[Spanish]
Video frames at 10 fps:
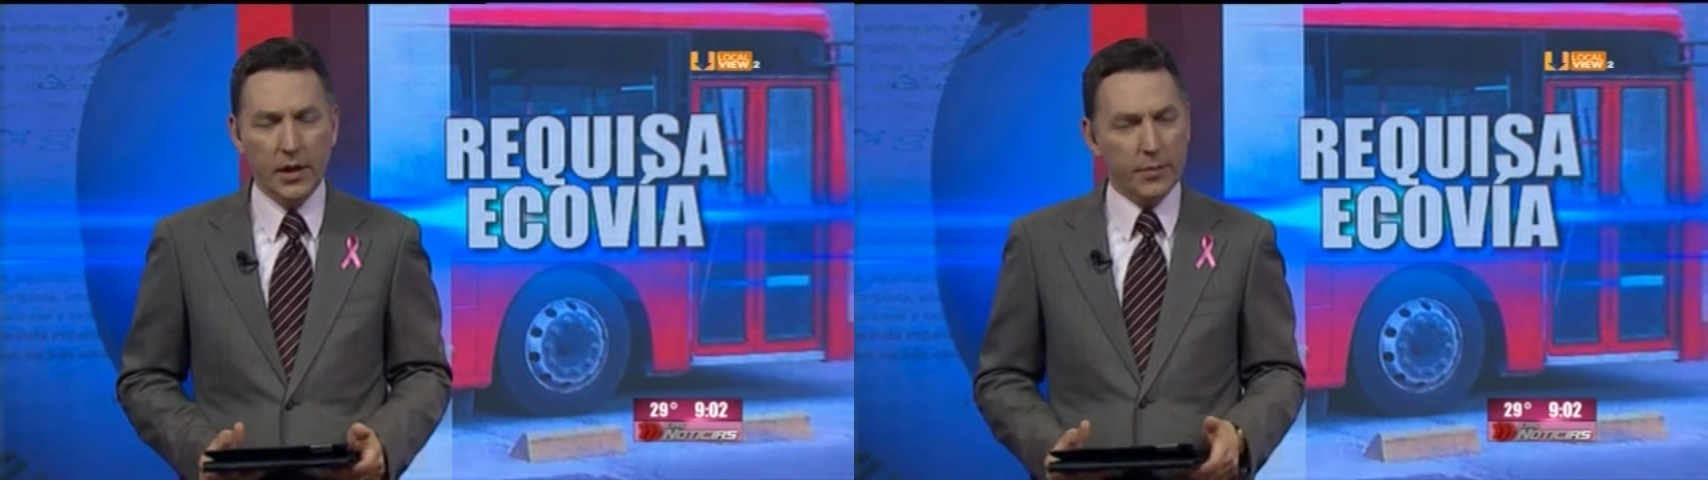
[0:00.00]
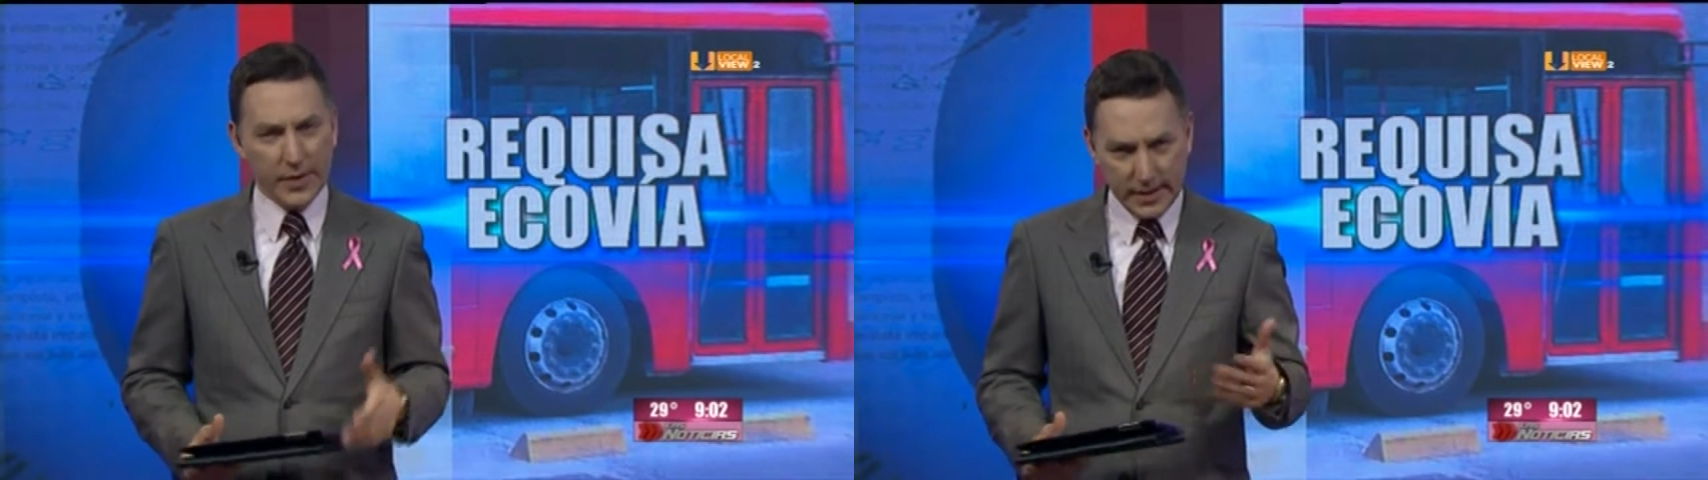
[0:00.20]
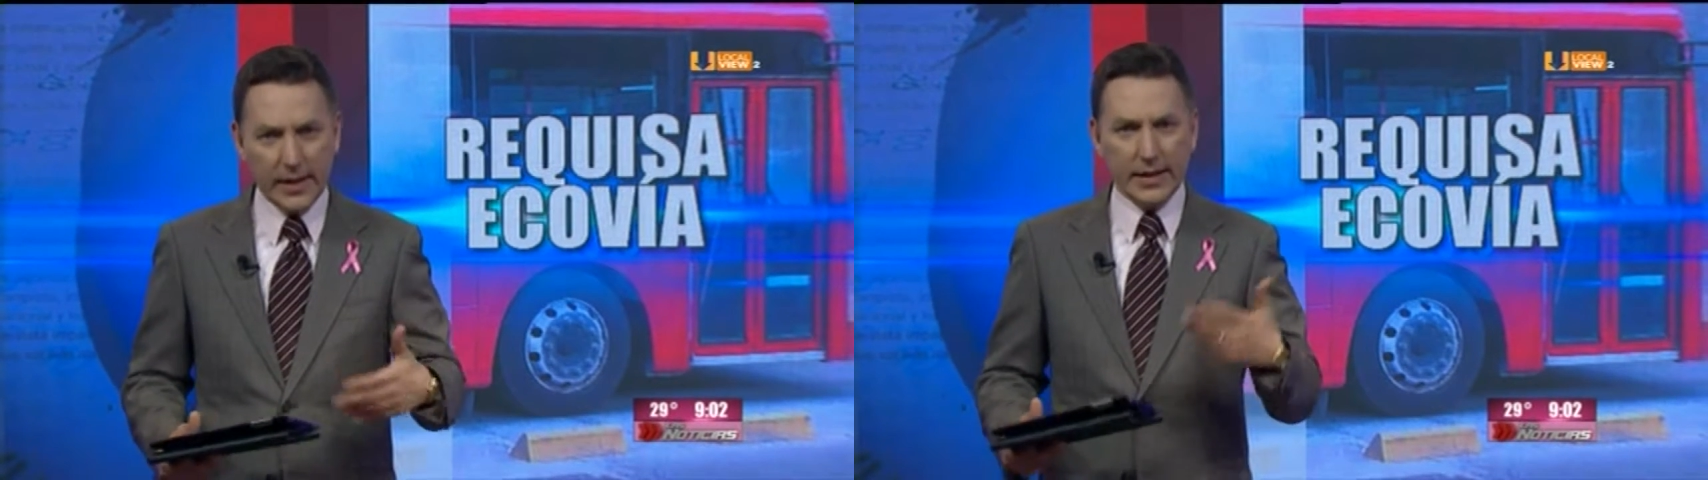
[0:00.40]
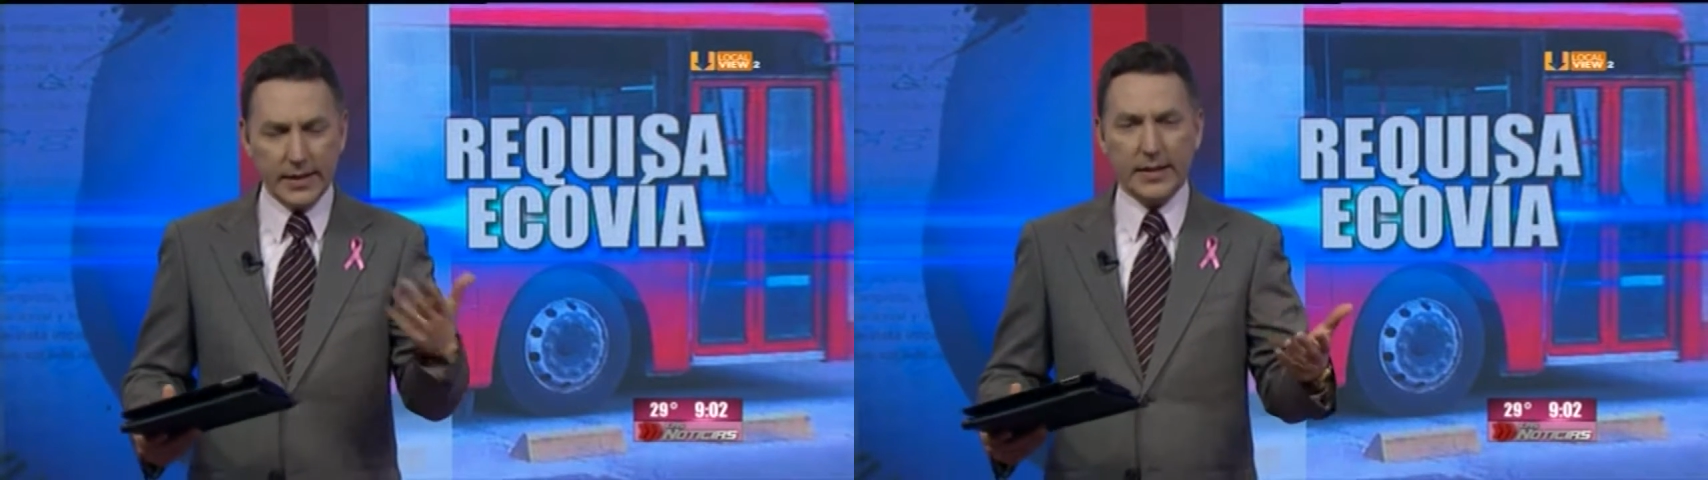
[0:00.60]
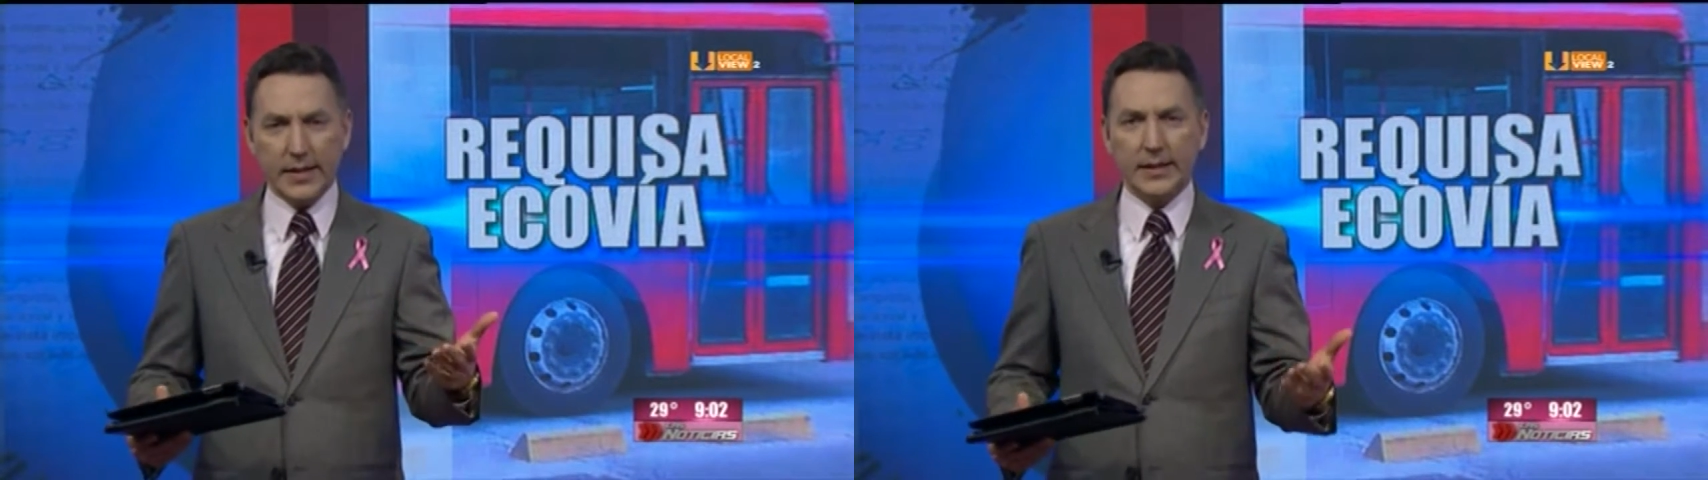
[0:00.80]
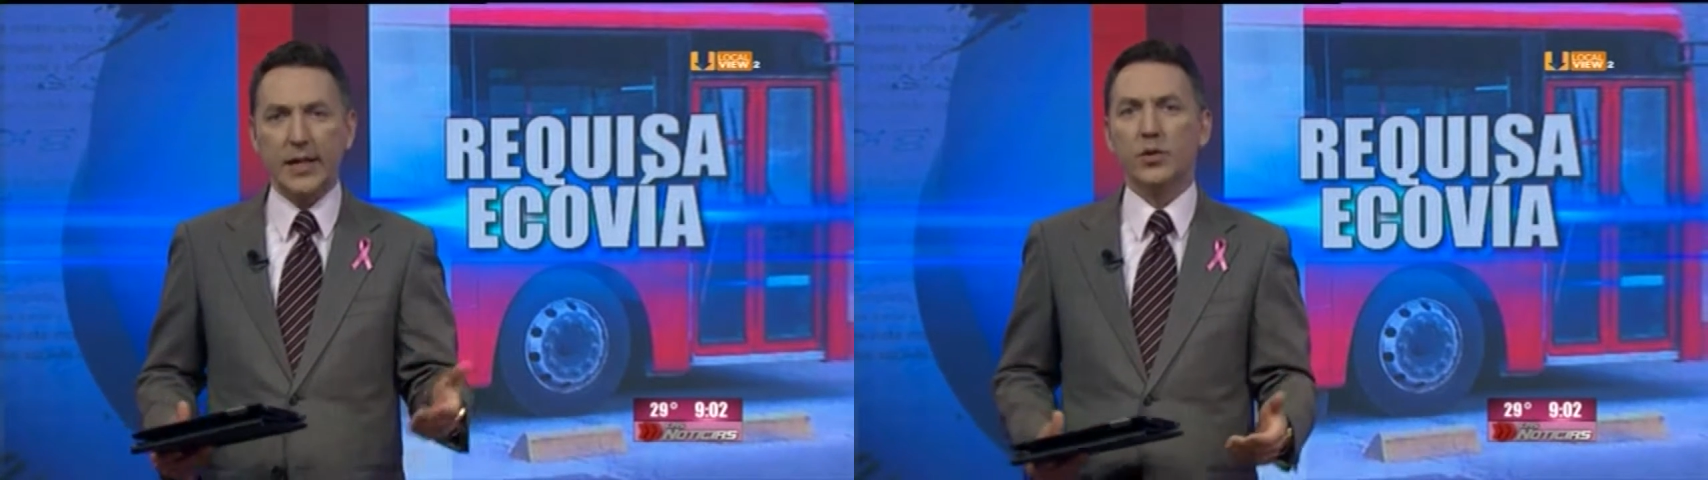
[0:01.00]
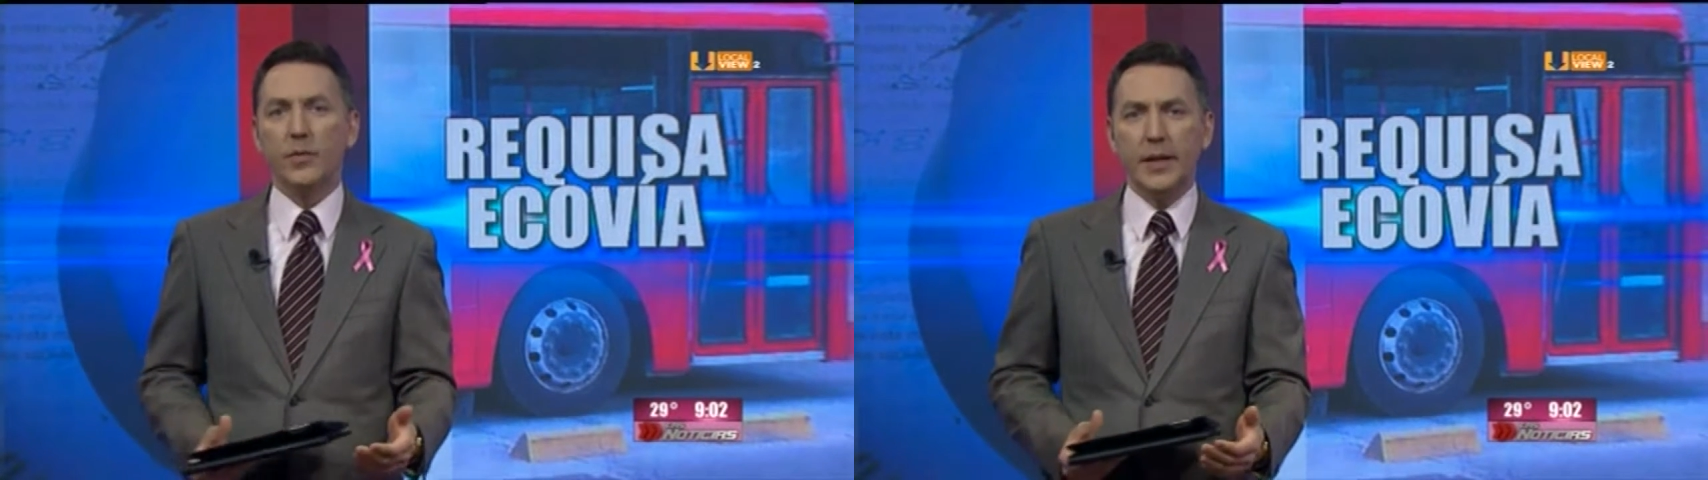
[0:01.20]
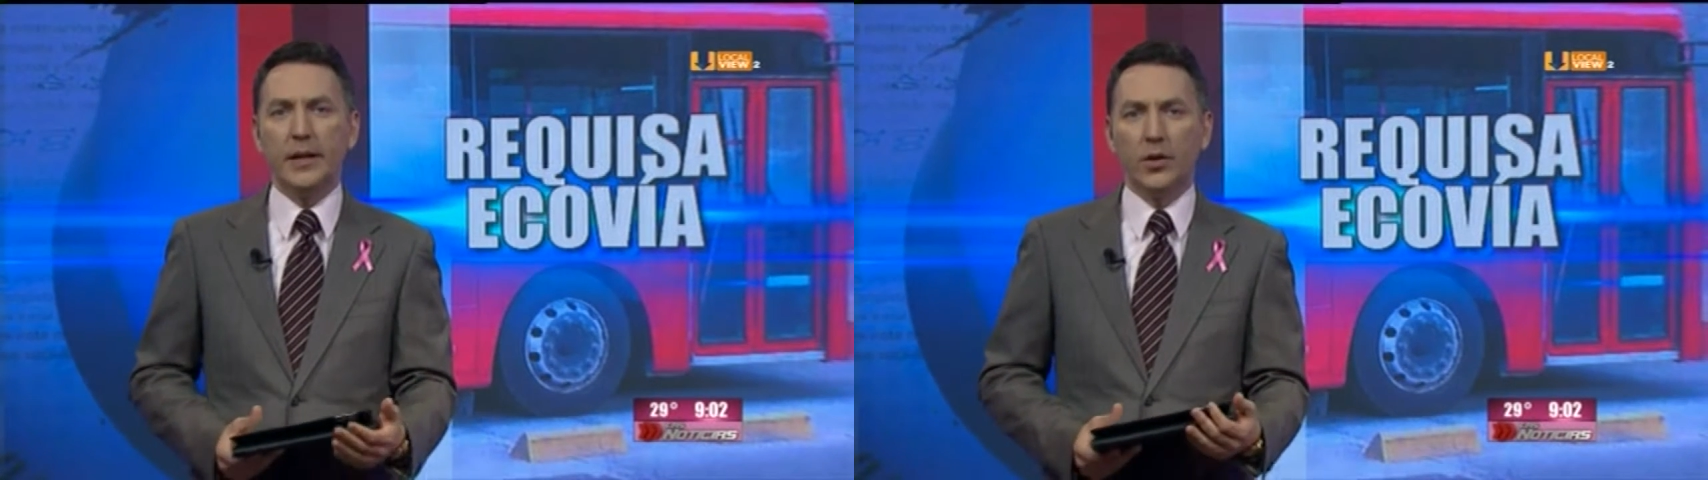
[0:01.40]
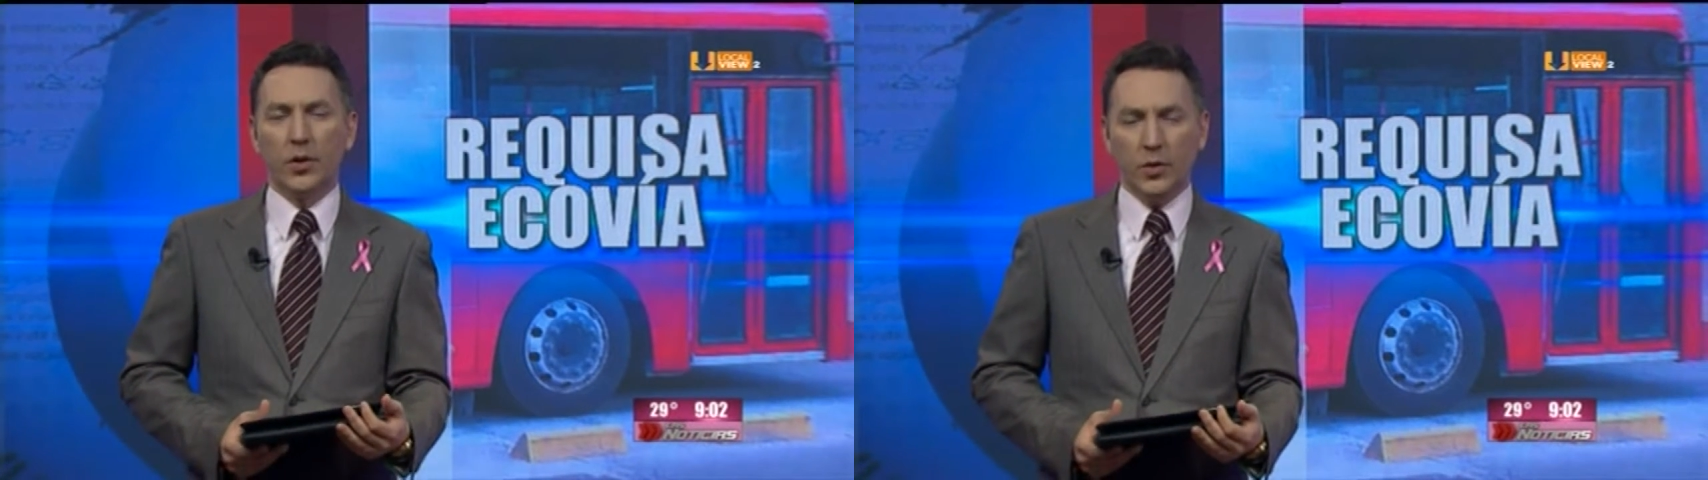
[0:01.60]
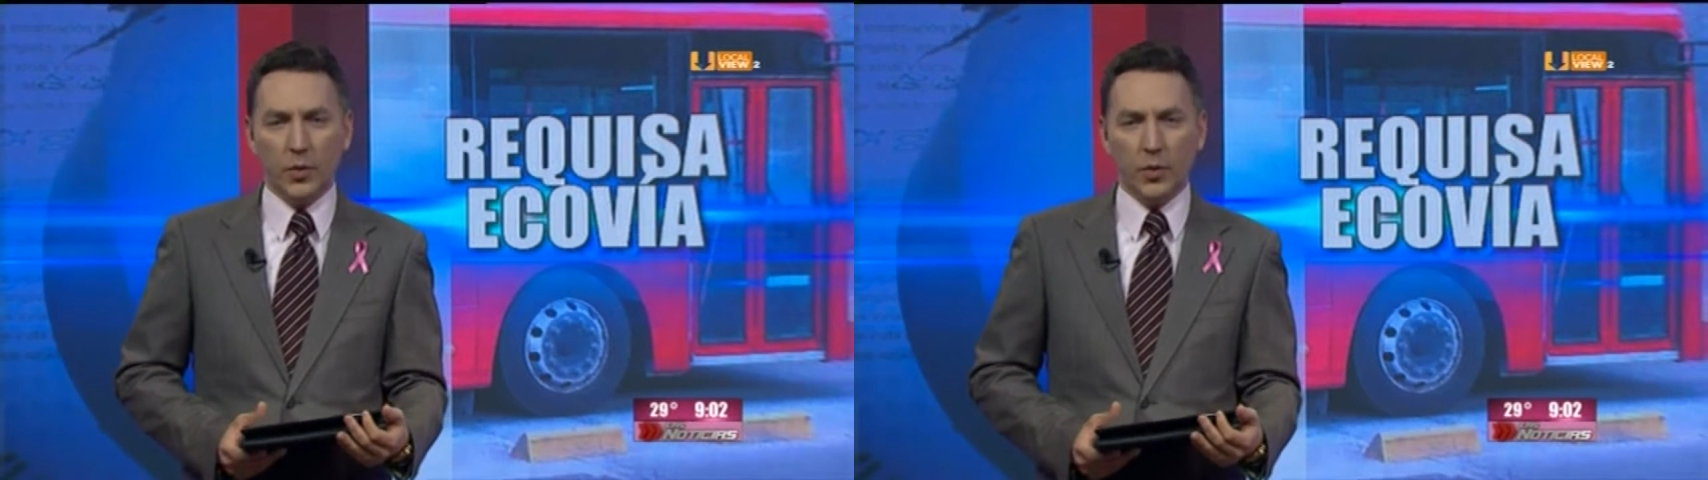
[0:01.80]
Pues sí, se está asumiendo